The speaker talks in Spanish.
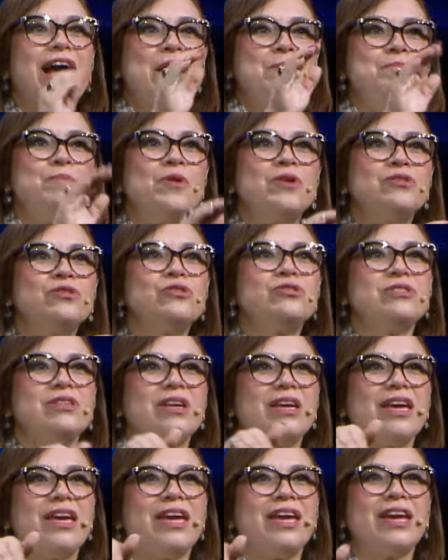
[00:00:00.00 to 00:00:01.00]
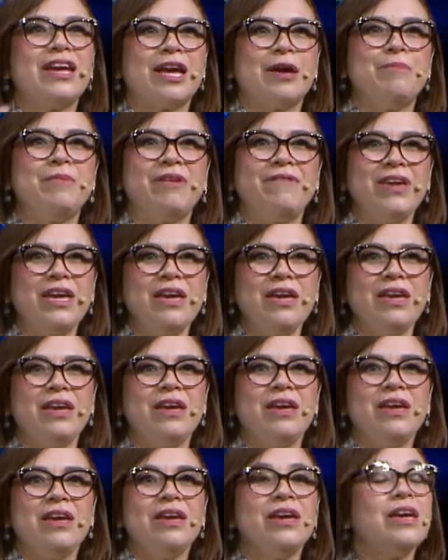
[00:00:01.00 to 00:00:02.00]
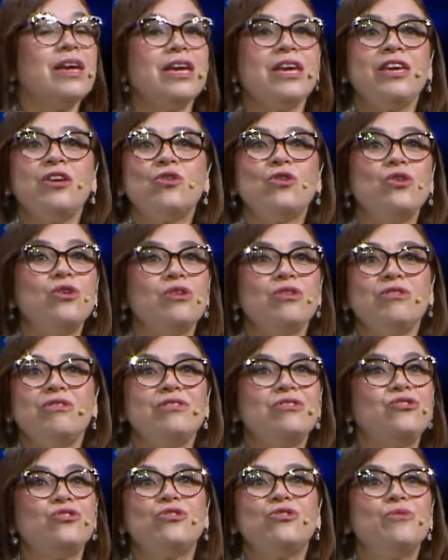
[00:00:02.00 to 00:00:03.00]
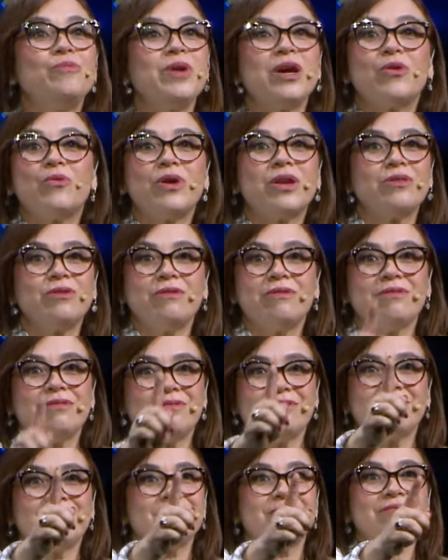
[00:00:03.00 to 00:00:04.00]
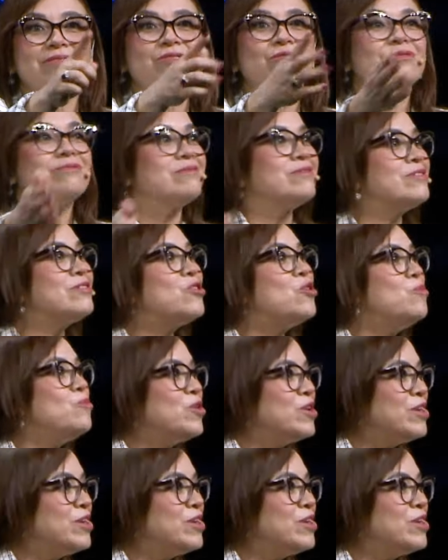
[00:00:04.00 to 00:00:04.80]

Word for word: hay pozos en que me vi y yo, yo no me acuerdo cómo